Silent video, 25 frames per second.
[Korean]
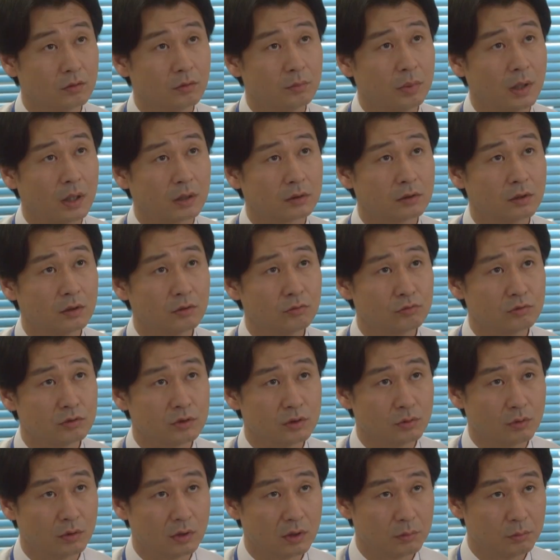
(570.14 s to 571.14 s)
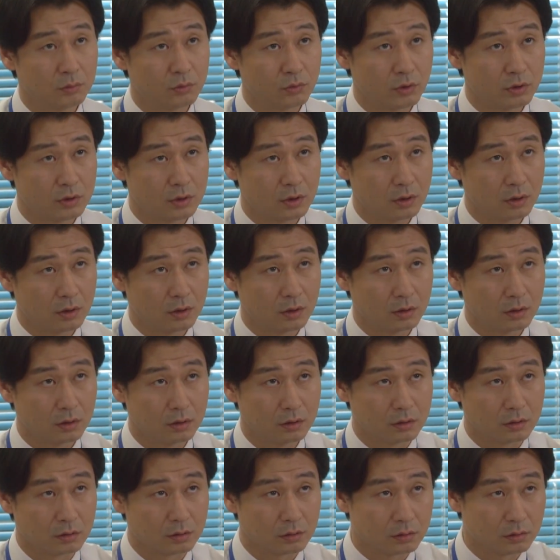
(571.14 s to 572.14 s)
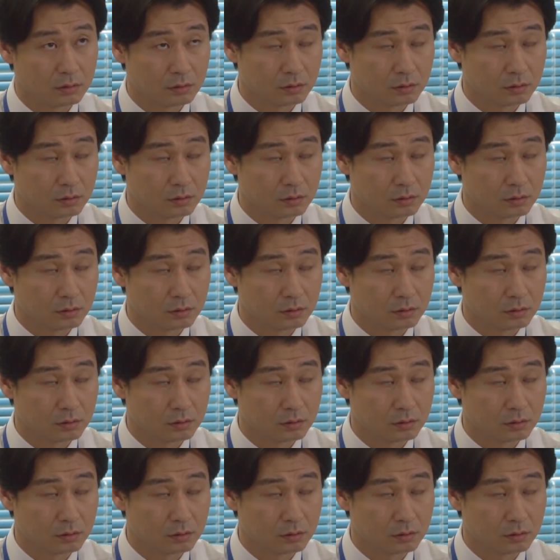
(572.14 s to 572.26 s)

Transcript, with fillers: 그럼 박 대리도 지원하면 되잖아. 아,